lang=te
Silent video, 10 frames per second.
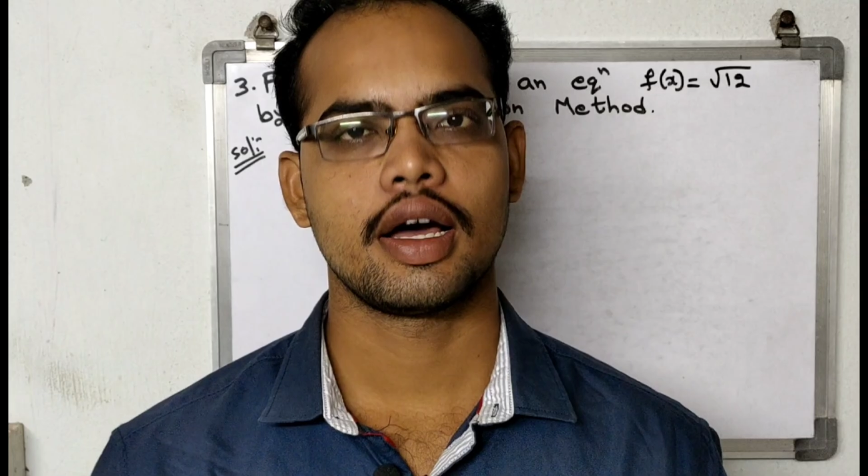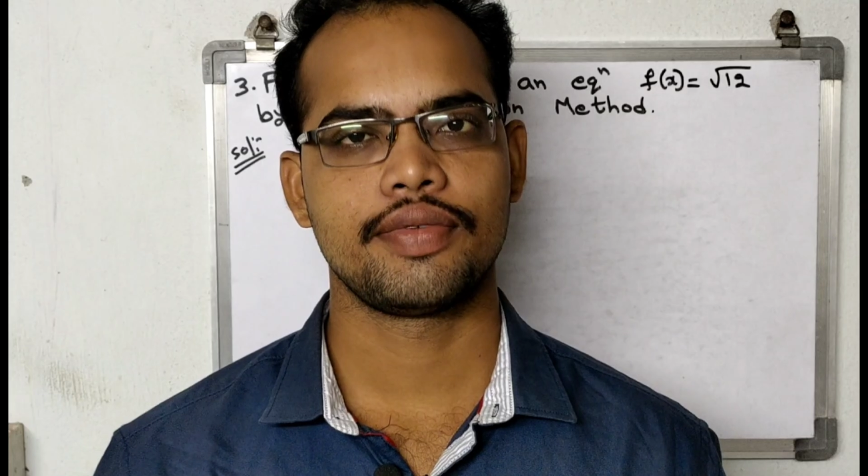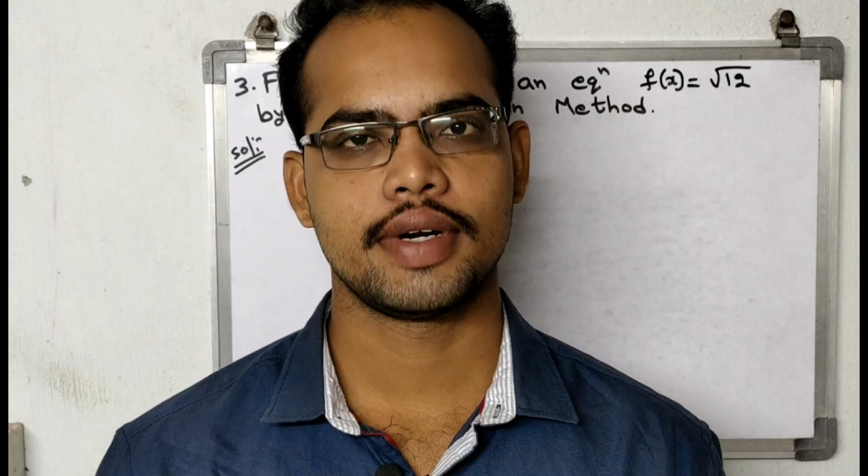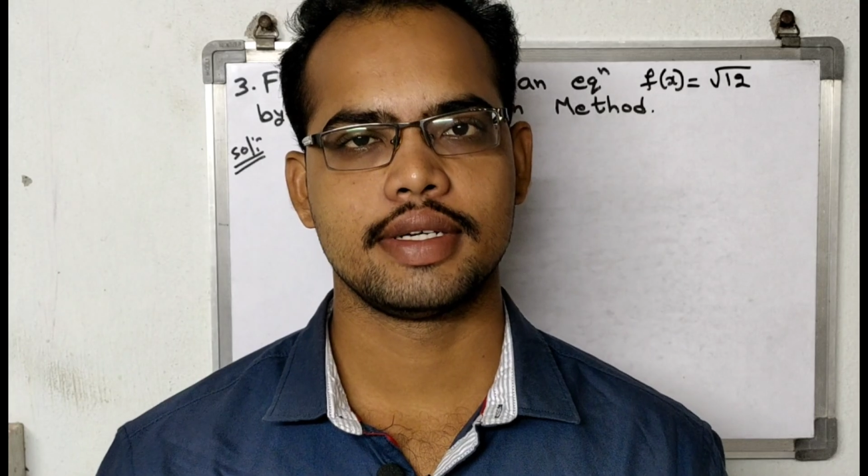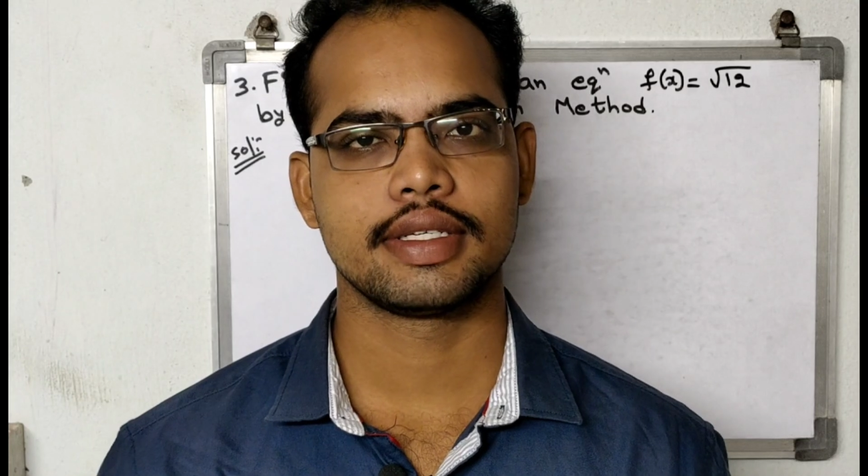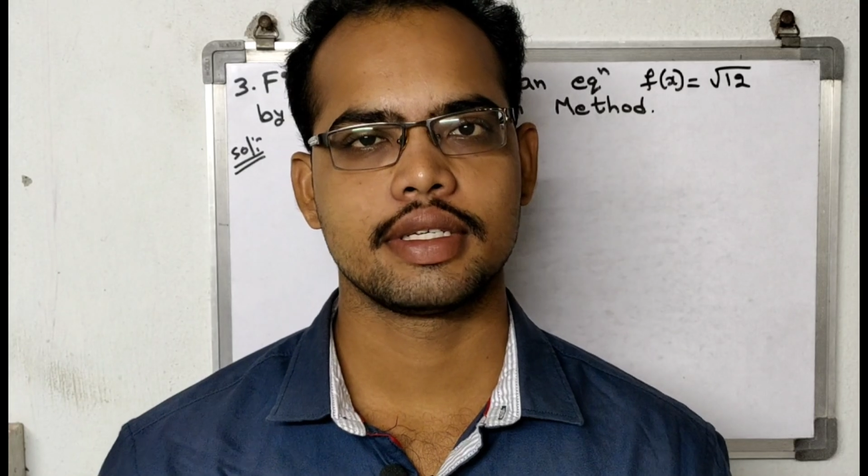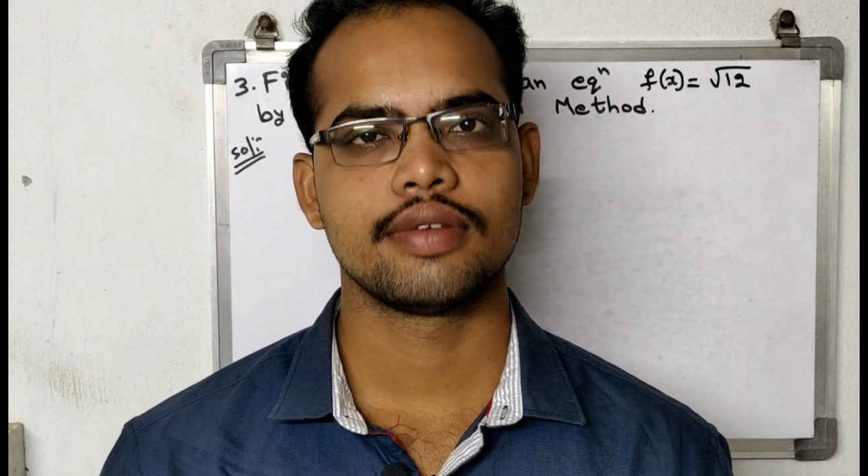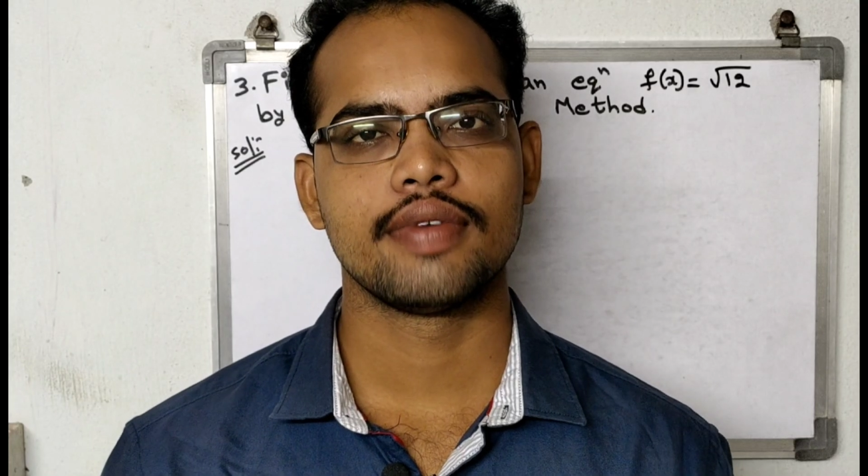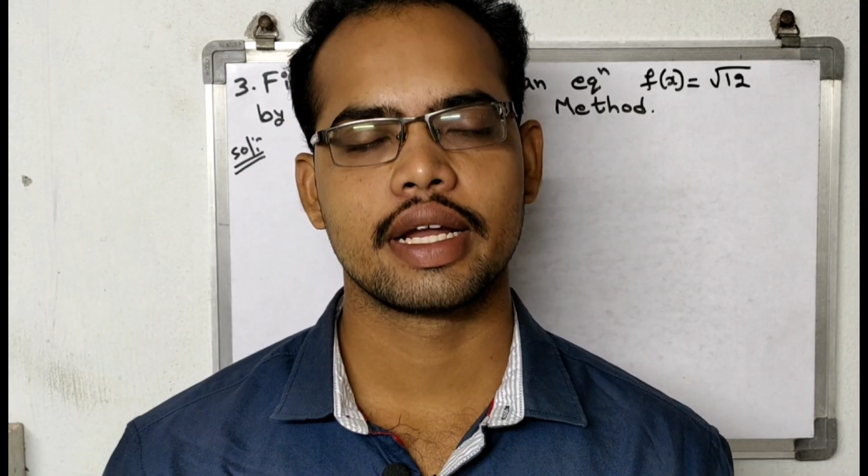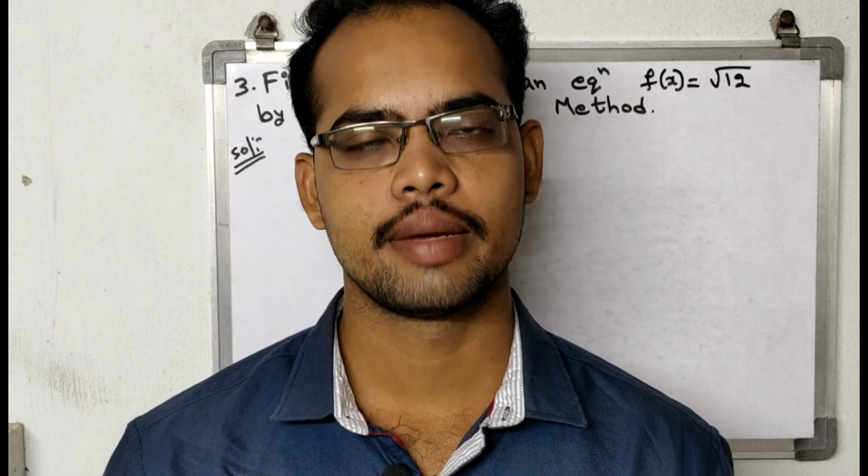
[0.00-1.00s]
హాయ్ ఫ్రెండ్స్
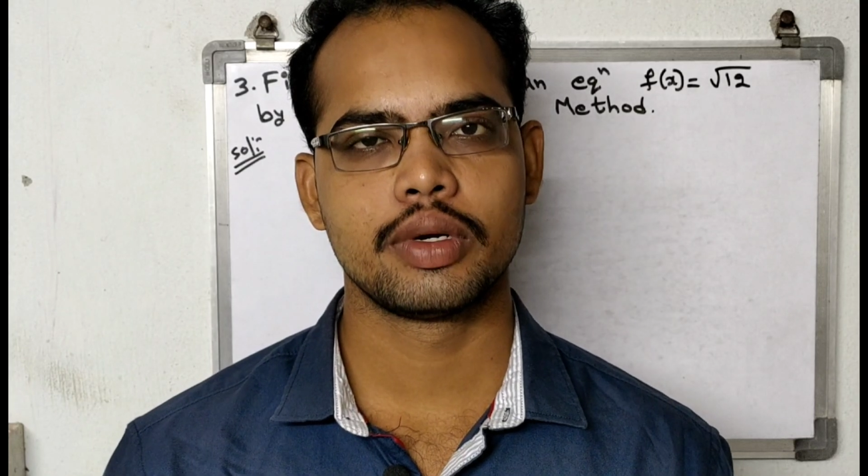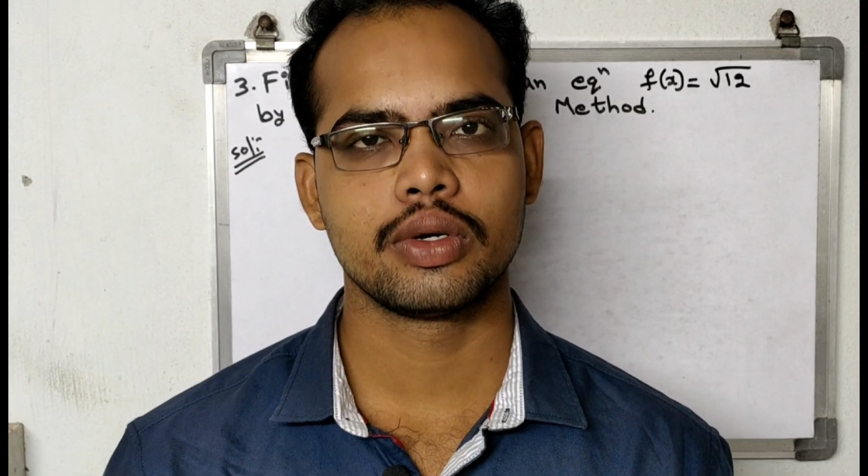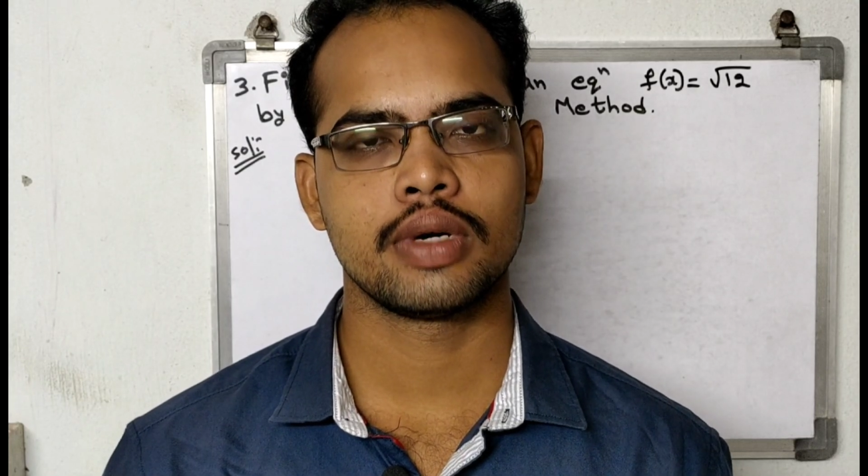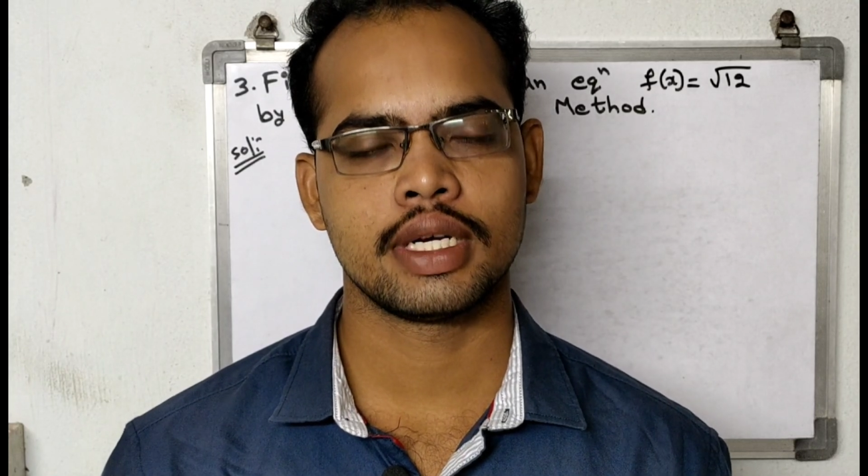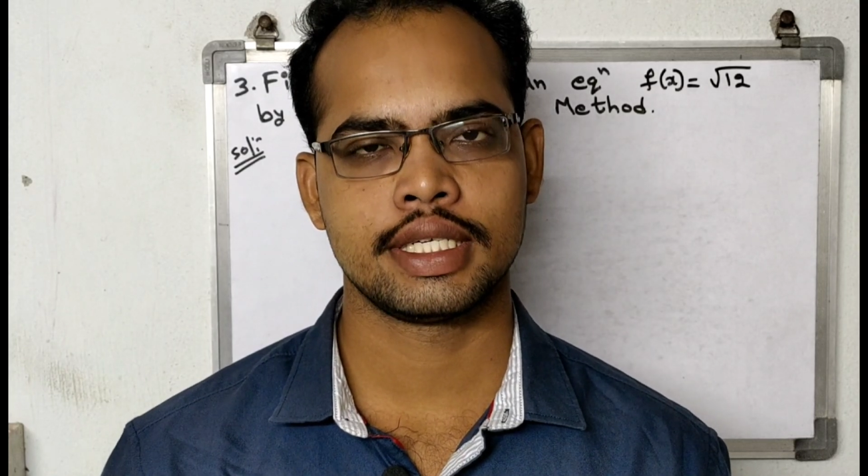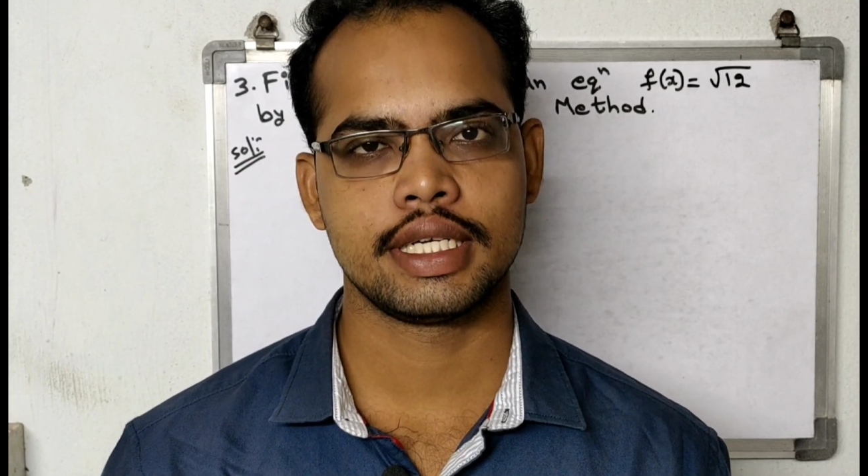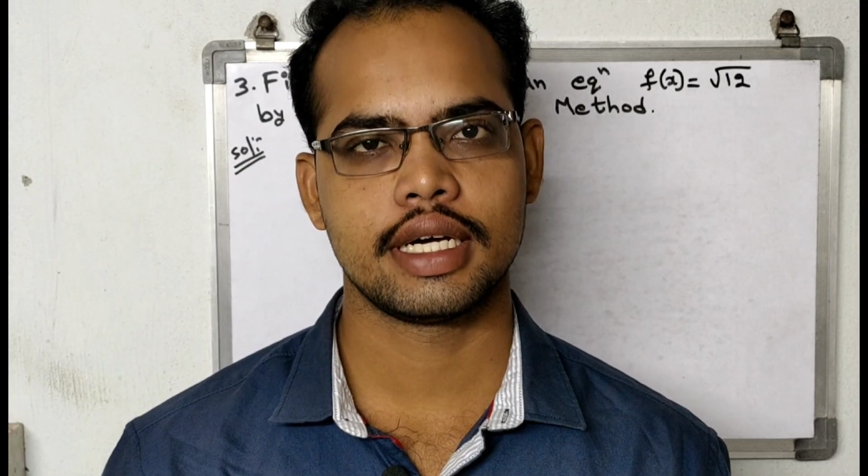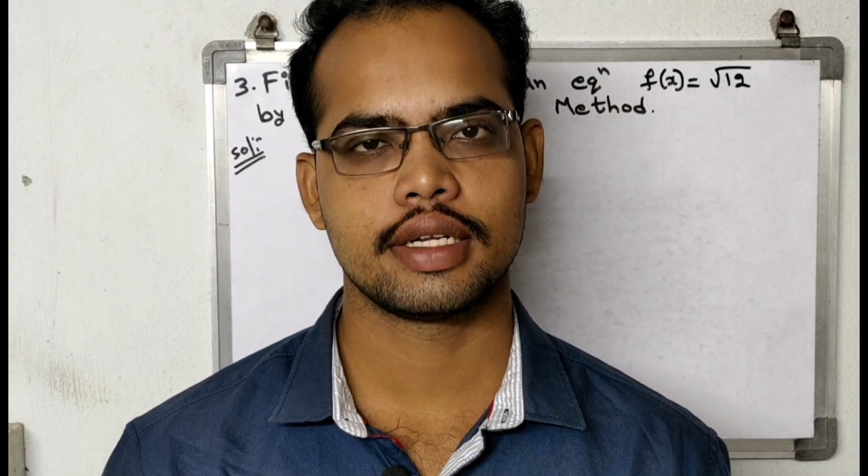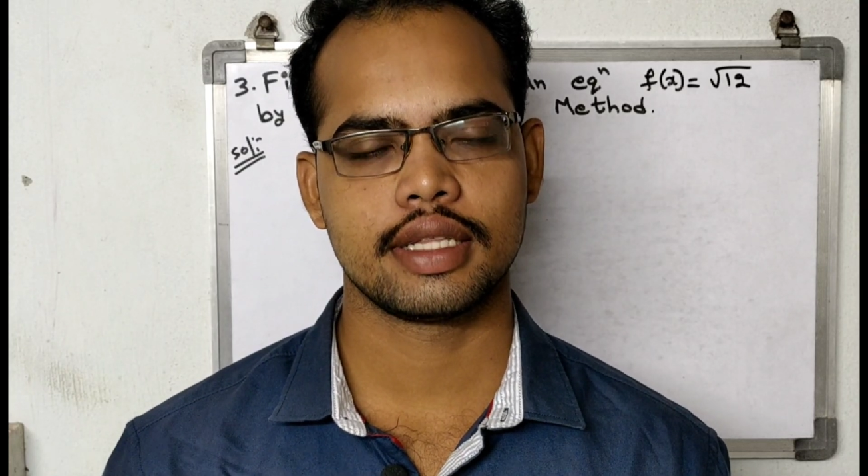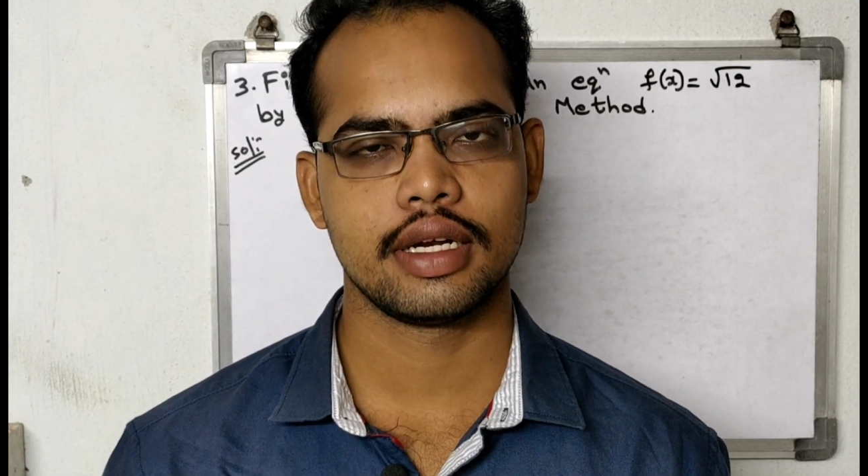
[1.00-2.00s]
వెల్కమ్ టు
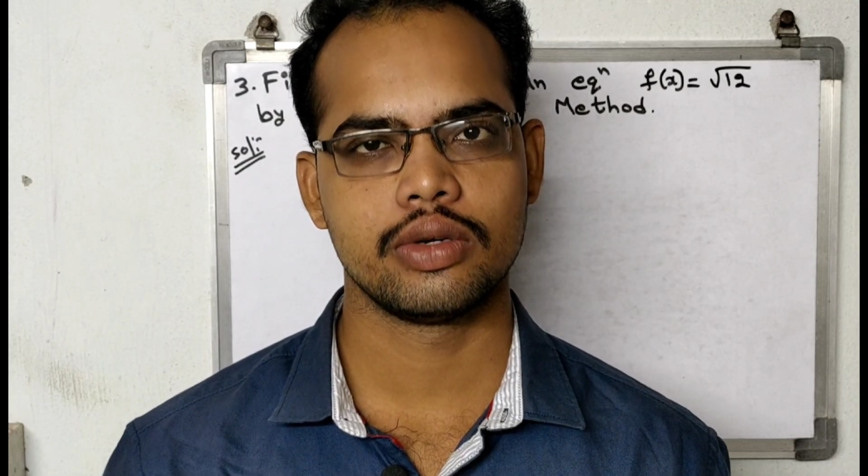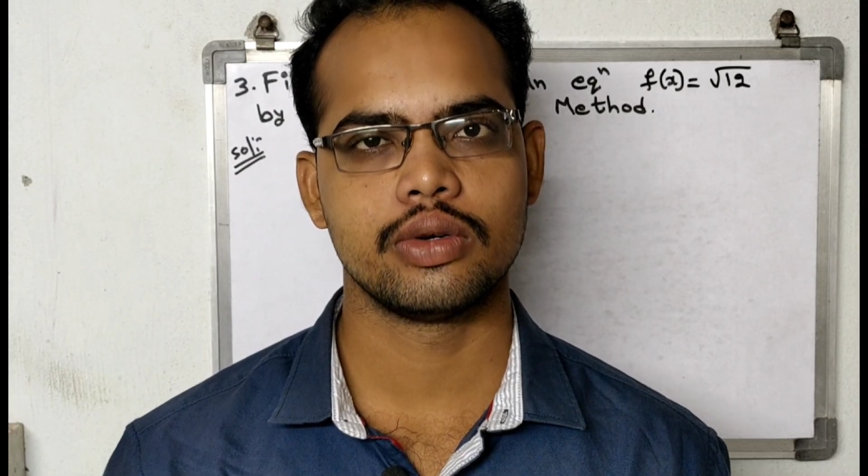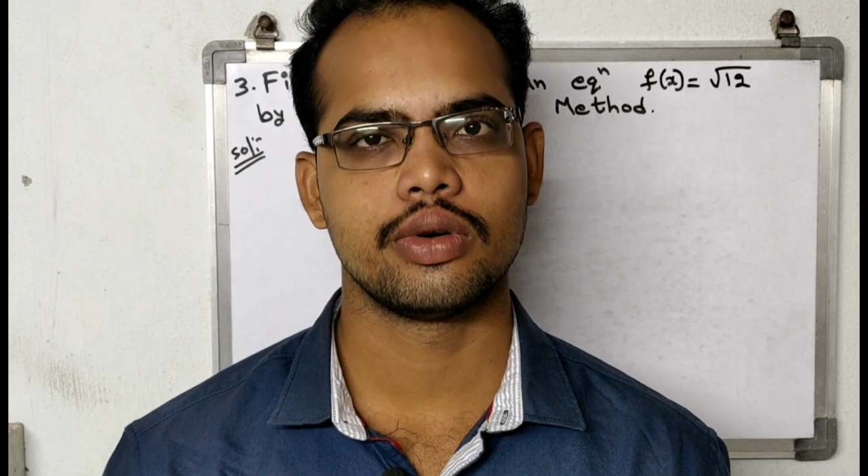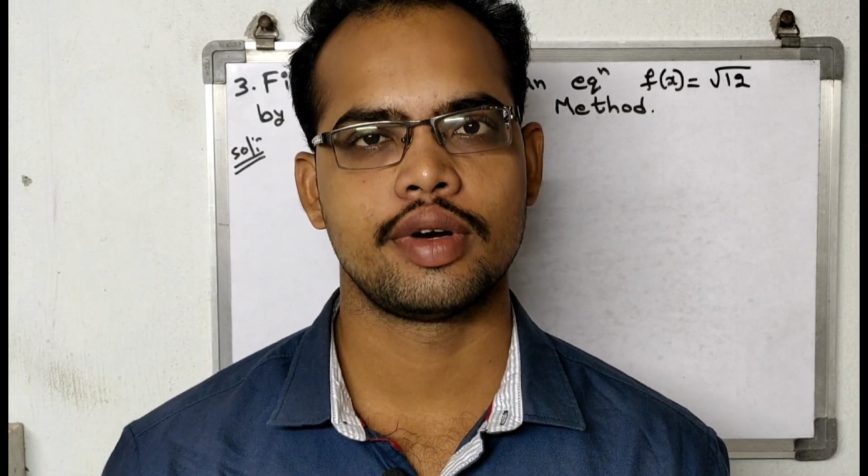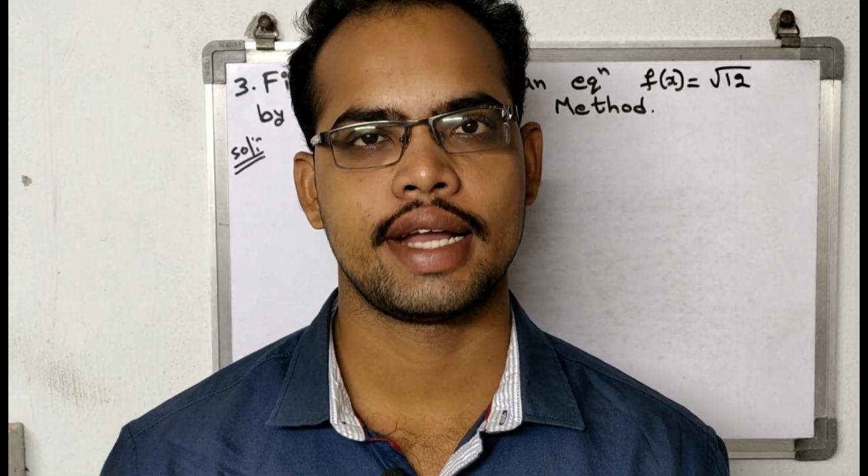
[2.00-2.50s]
ఎస్టీఆర్ తెలుగు